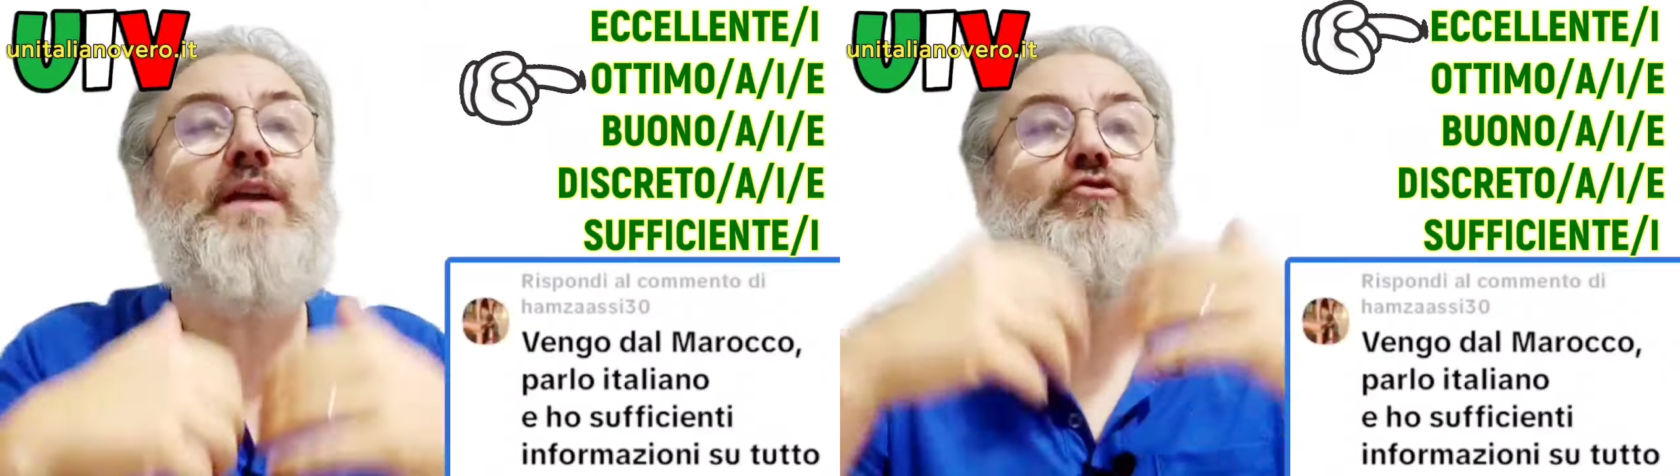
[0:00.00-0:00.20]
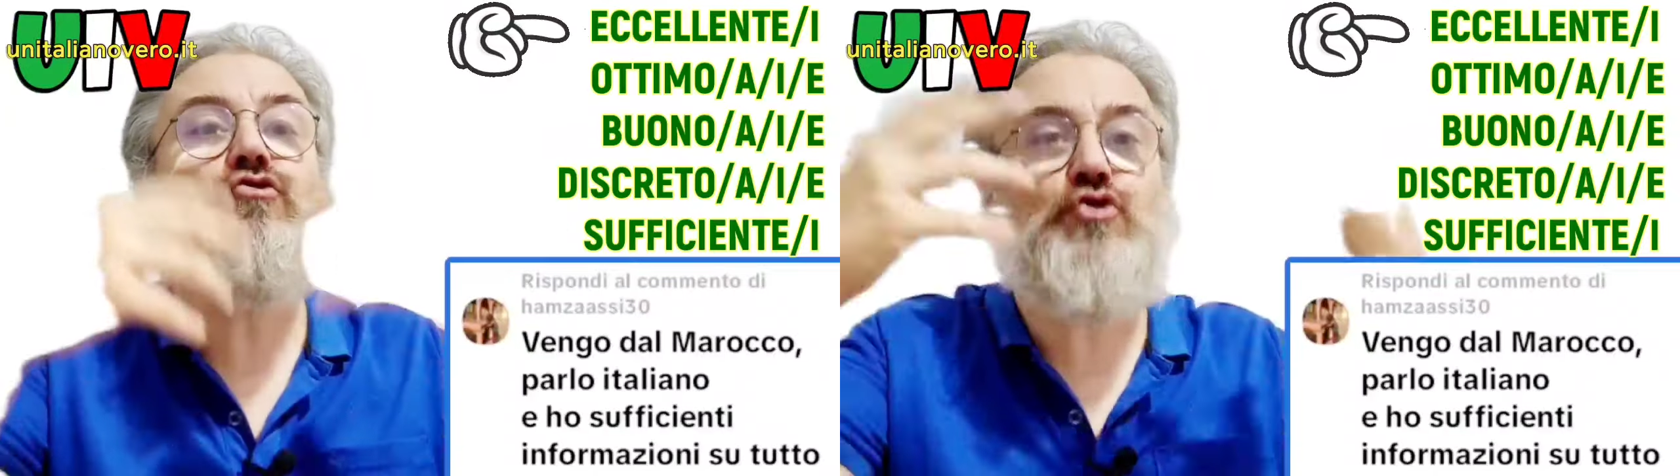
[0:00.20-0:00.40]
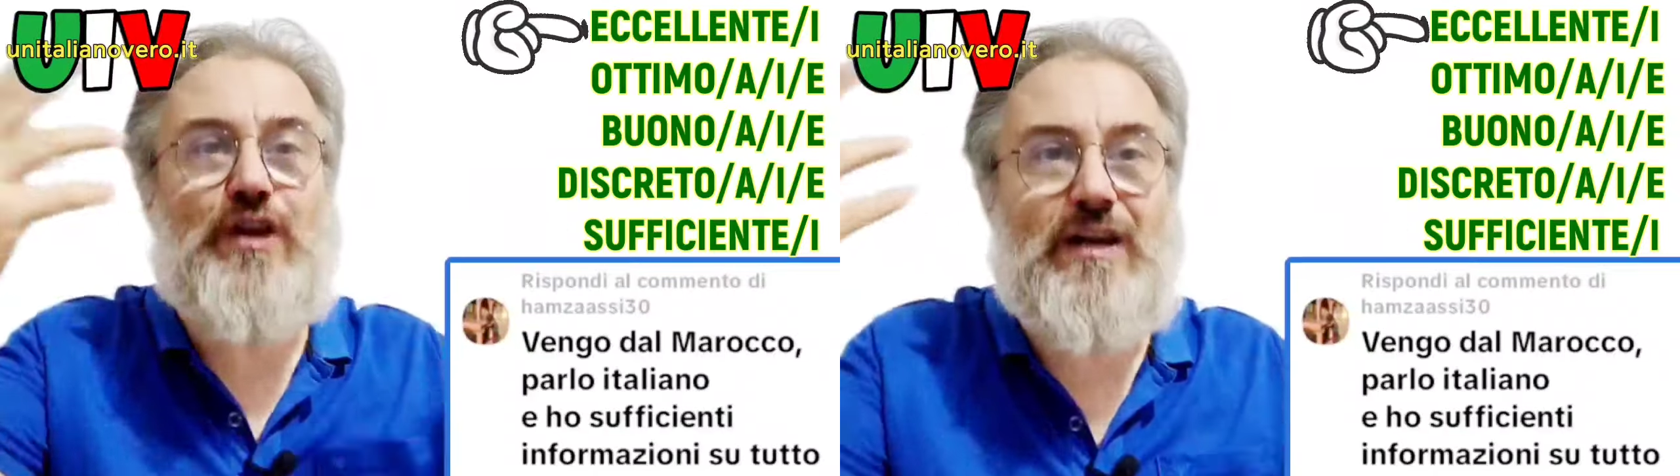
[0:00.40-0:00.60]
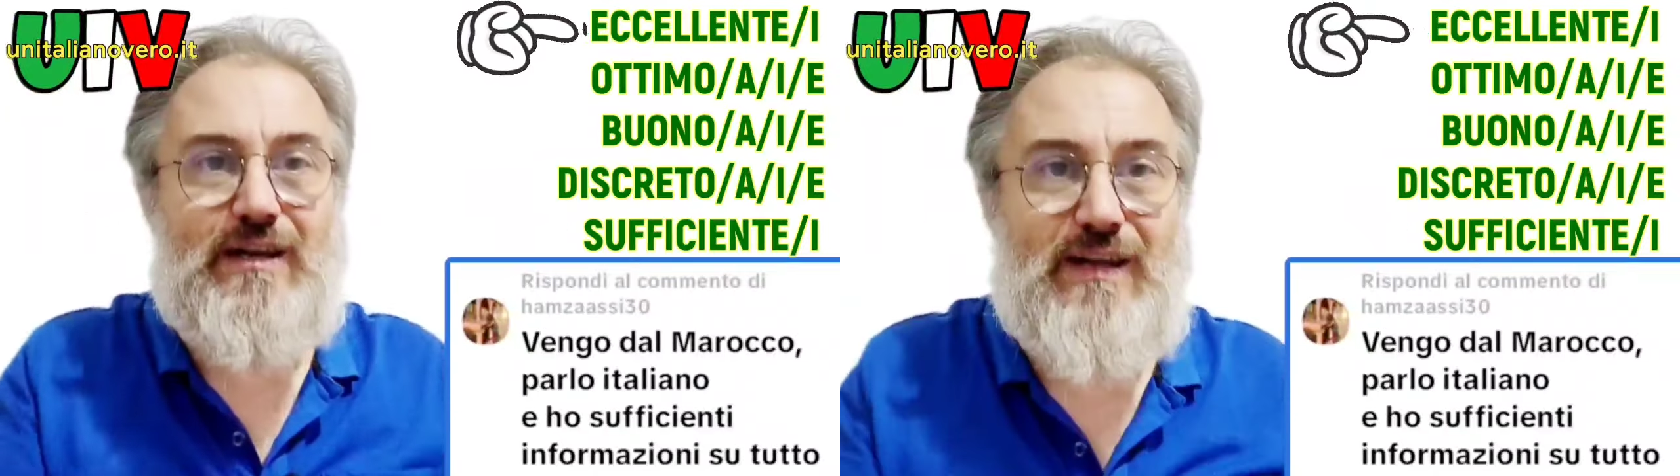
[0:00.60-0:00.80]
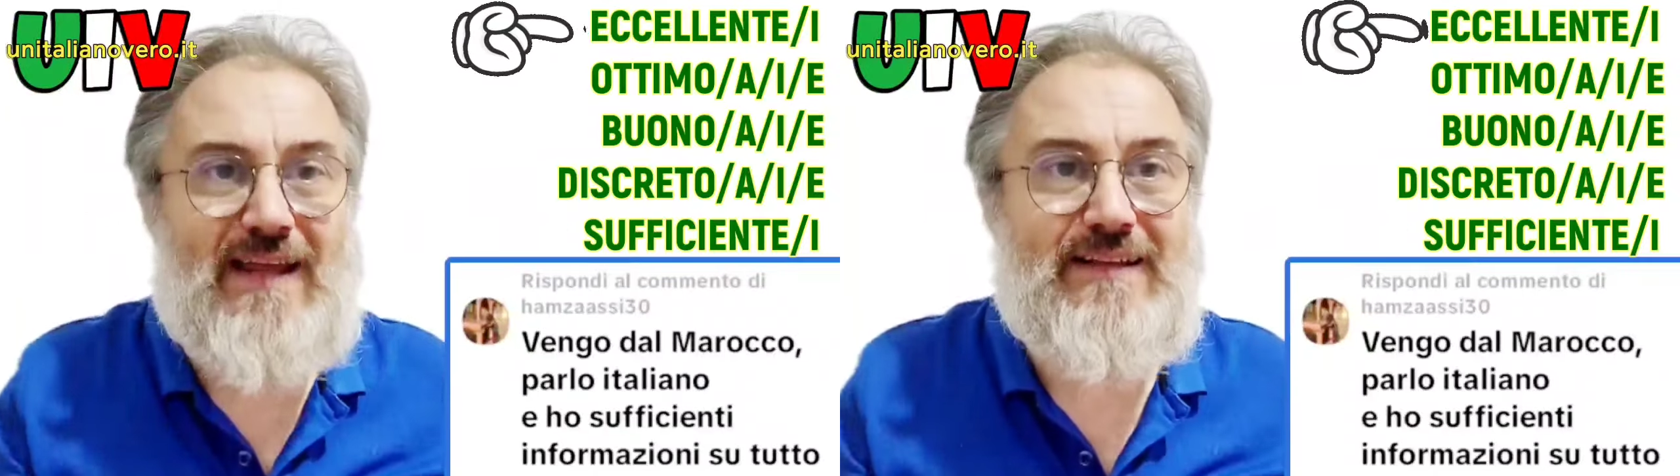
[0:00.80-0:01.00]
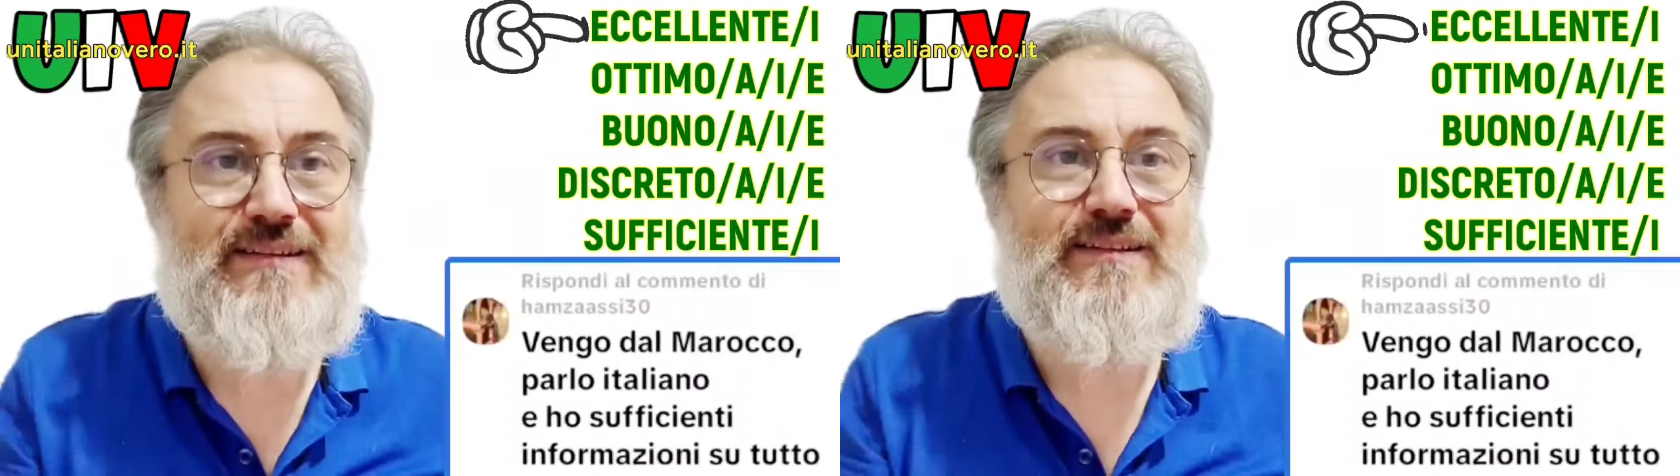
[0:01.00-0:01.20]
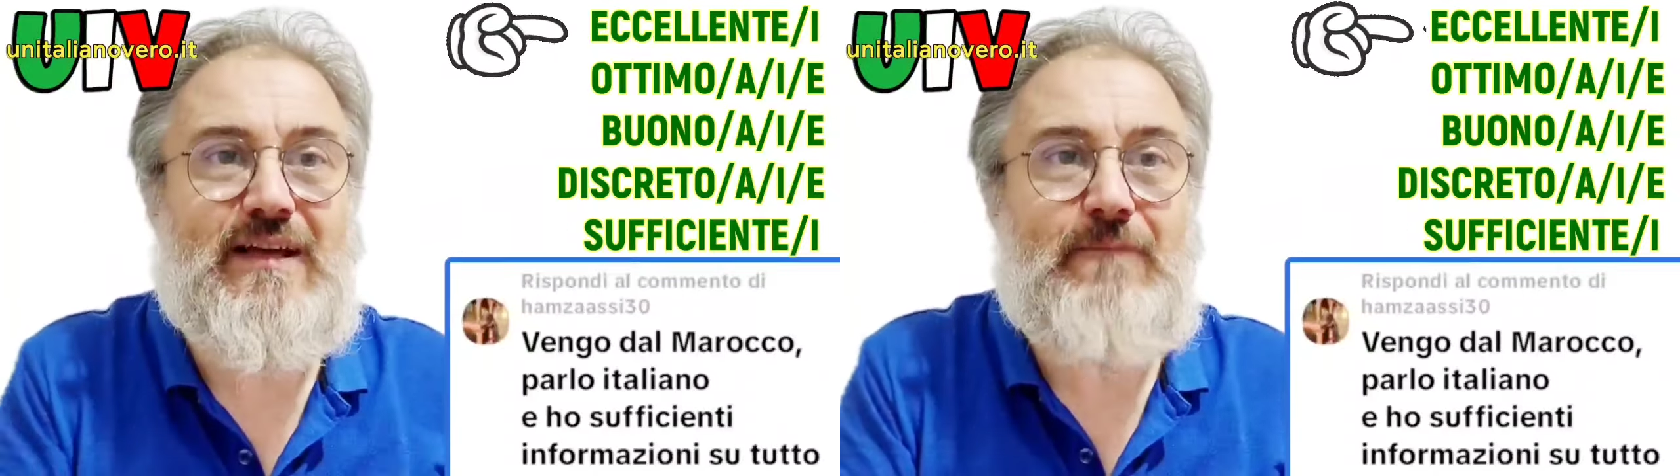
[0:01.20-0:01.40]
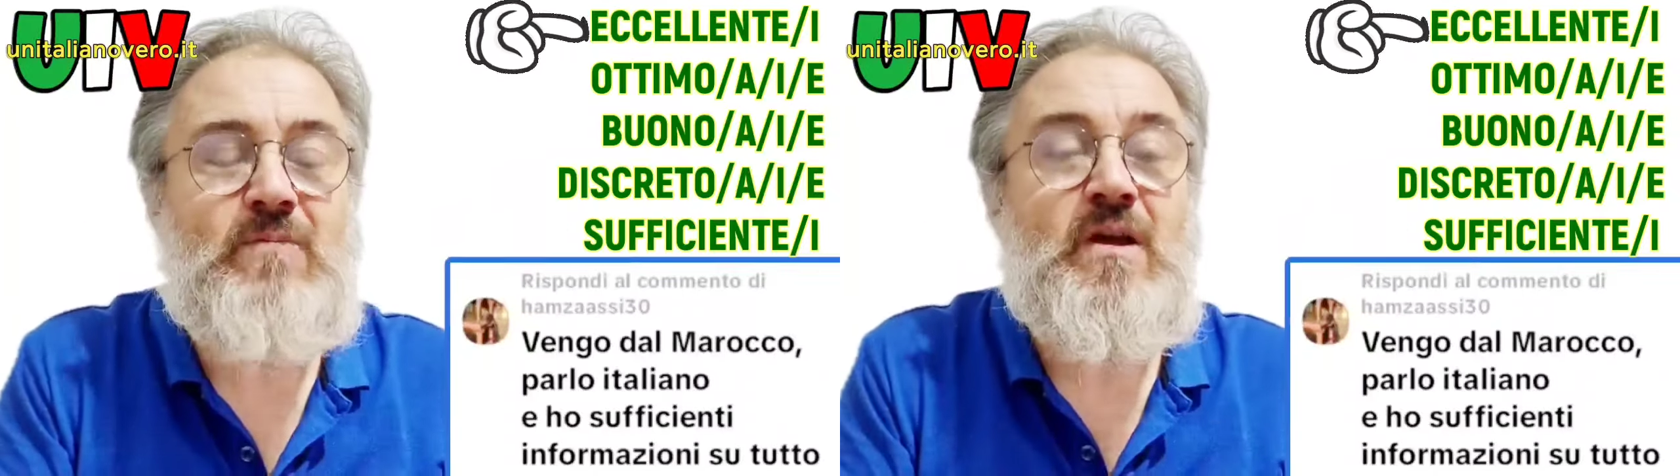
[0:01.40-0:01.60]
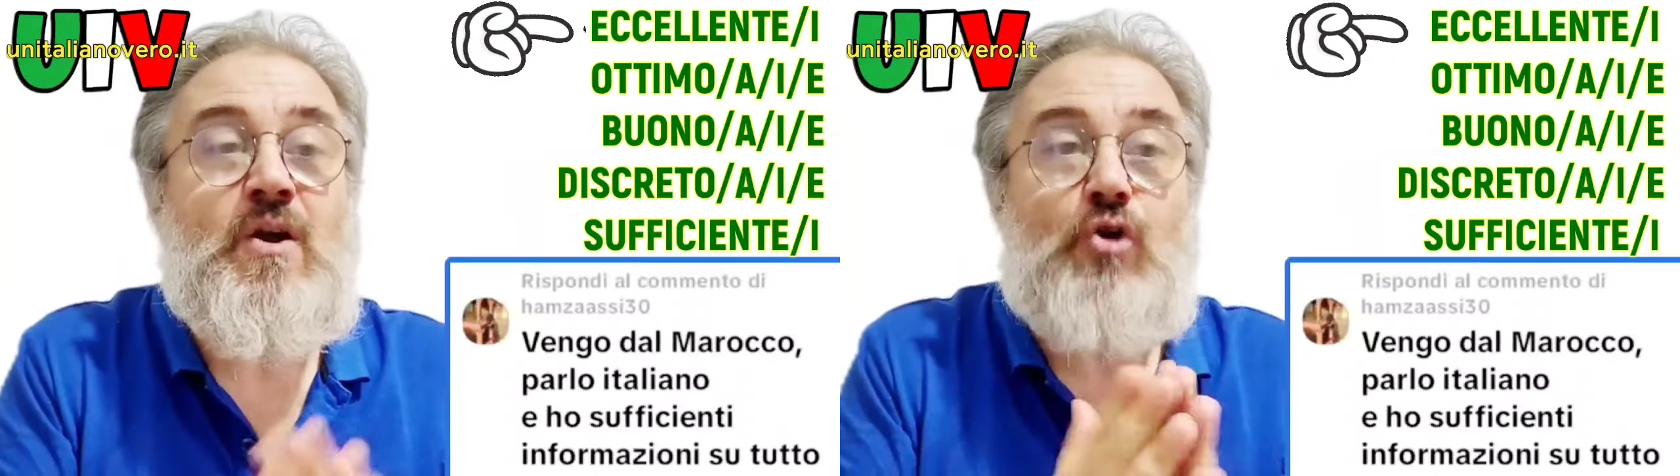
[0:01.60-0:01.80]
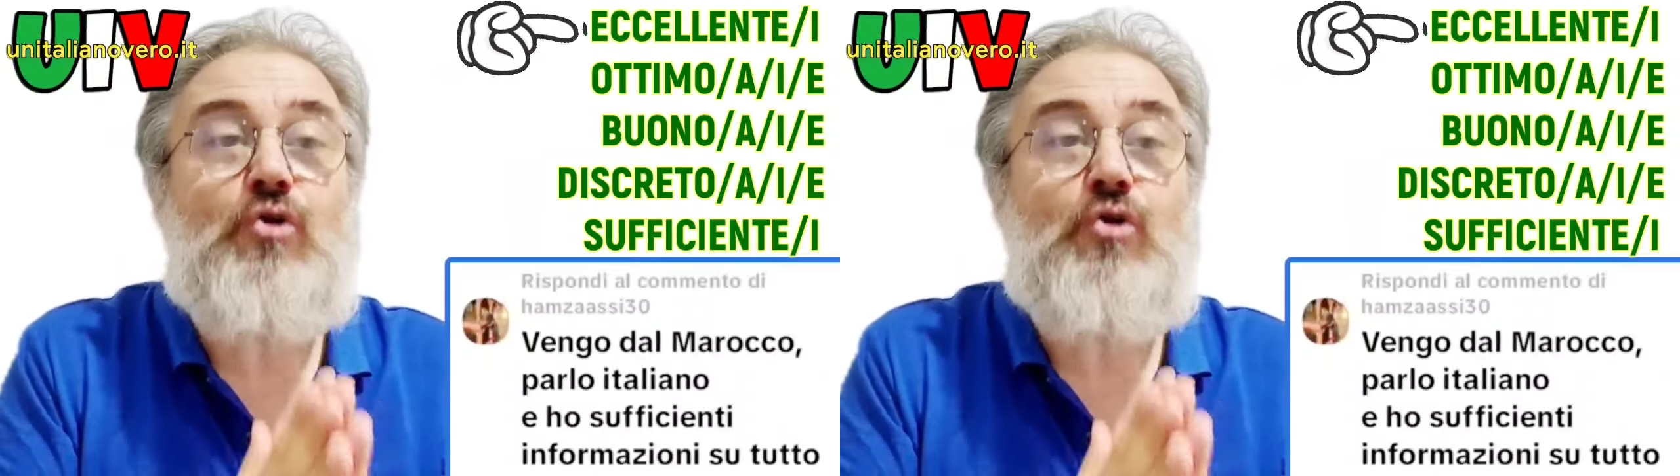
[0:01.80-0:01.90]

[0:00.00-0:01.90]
un'eccellente